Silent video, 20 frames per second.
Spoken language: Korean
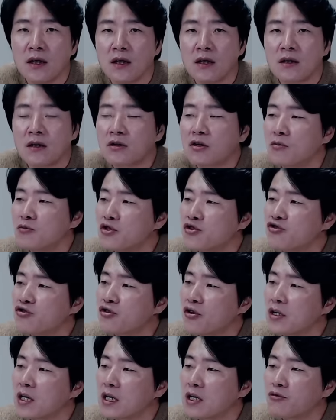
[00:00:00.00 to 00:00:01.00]
이 특검을
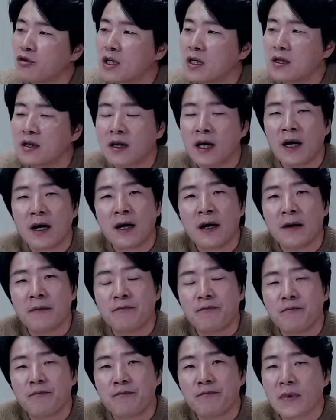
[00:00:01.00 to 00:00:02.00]
추천하게 돼 있다.
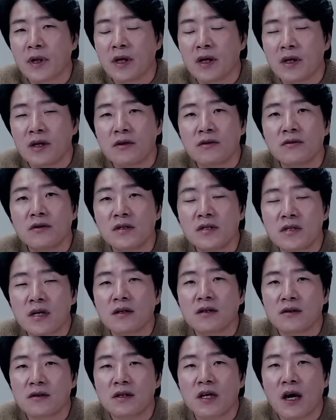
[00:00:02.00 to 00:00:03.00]
이건
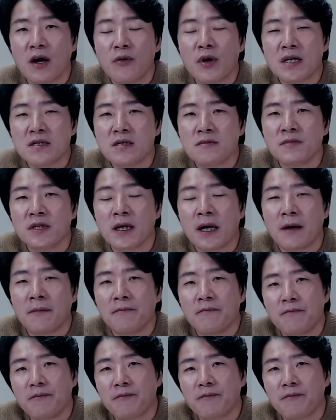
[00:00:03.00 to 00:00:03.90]
늘상 그렇게 해왔습니다.